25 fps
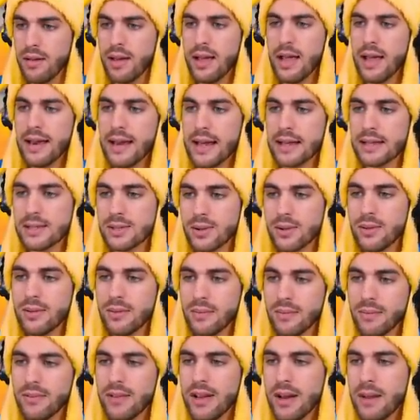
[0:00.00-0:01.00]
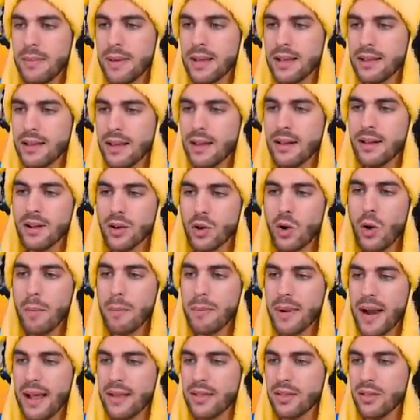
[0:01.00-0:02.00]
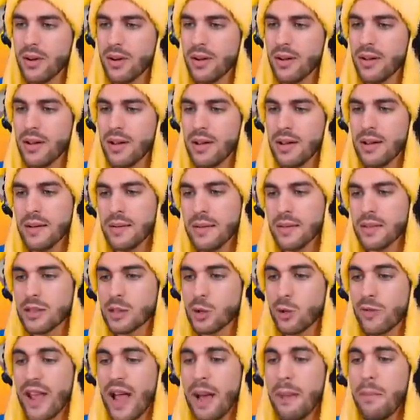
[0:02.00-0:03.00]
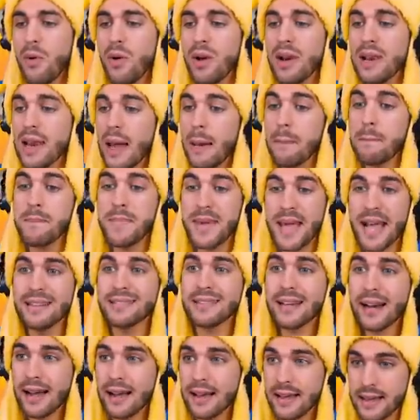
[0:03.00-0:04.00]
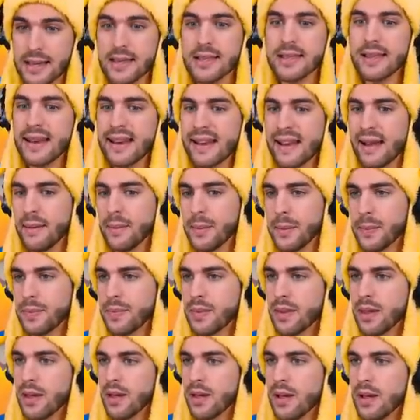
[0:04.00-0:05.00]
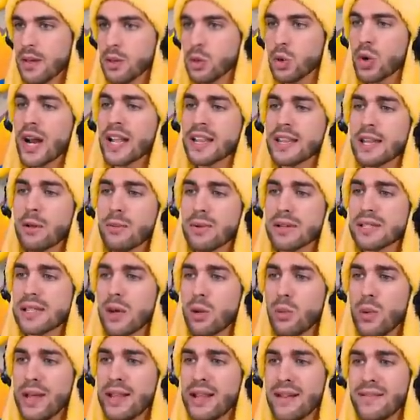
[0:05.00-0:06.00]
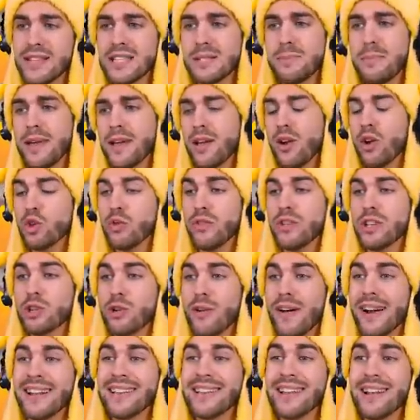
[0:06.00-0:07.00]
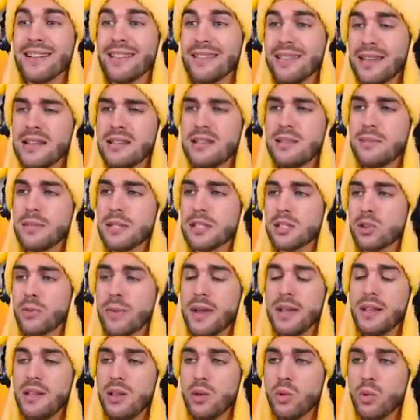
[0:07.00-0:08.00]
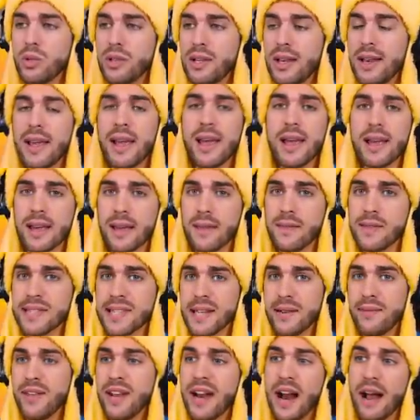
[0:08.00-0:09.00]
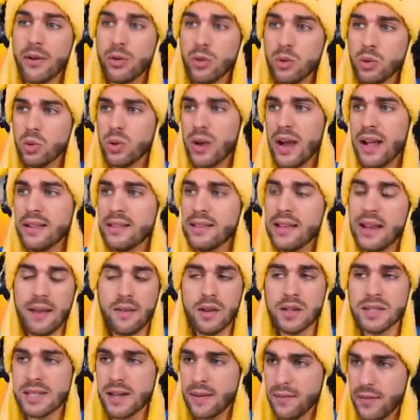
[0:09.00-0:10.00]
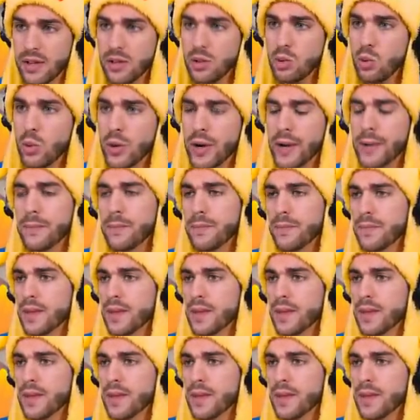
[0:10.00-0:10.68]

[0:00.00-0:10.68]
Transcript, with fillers: E adesso finalmente comprendo. Troviamo la pietra idrica. Durante questa guida vi spiegherò dove trovare tantissimi strumenti utili che vi serviranno durante la vostra avventura.